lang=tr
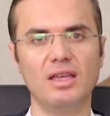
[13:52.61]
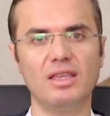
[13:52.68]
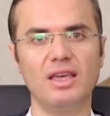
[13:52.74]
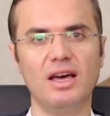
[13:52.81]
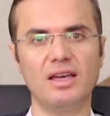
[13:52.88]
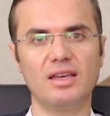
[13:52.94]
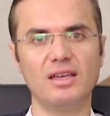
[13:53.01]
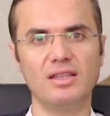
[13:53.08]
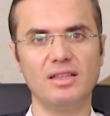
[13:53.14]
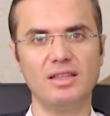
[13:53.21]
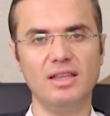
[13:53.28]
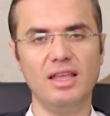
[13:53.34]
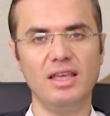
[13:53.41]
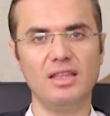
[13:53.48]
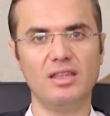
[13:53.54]
yaygın
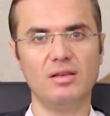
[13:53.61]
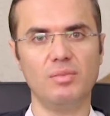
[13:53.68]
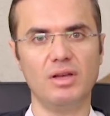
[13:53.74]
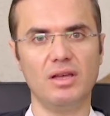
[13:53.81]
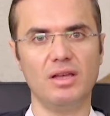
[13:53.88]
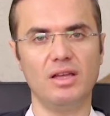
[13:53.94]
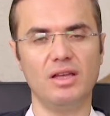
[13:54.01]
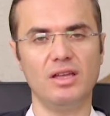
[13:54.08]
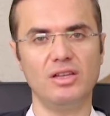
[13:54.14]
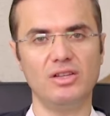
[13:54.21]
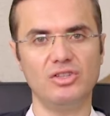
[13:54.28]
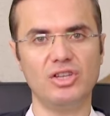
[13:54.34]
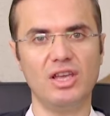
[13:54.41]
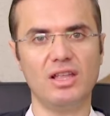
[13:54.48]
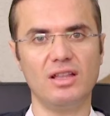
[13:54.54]
dini eğitimi e,
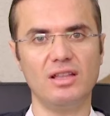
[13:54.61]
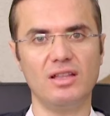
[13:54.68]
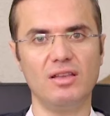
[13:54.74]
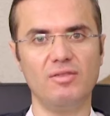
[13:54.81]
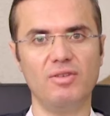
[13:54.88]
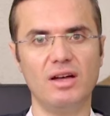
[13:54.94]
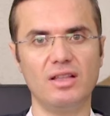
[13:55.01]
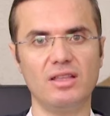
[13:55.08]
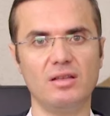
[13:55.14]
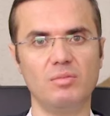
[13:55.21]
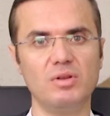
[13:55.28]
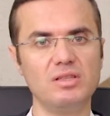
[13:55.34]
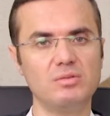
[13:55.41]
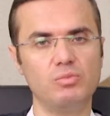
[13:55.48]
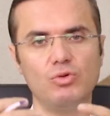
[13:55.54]
şeklinde ifade
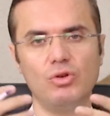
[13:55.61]
edebiliriz.